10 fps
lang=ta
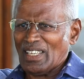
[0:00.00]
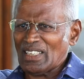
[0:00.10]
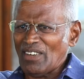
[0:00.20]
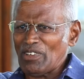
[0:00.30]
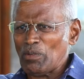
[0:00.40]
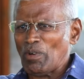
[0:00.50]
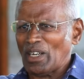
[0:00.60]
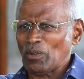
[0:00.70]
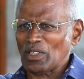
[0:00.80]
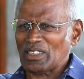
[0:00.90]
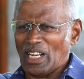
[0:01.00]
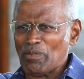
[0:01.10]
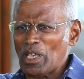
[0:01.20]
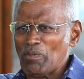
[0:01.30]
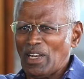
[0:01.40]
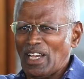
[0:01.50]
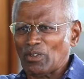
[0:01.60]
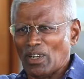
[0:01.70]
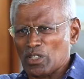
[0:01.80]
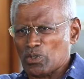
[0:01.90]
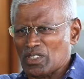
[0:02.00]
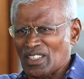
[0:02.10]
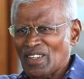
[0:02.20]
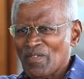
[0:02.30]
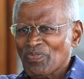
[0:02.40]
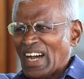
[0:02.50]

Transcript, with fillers: எந்த விதமான ஒரு திறமையும் இல்லாத ஒரு அசோசியேஷன்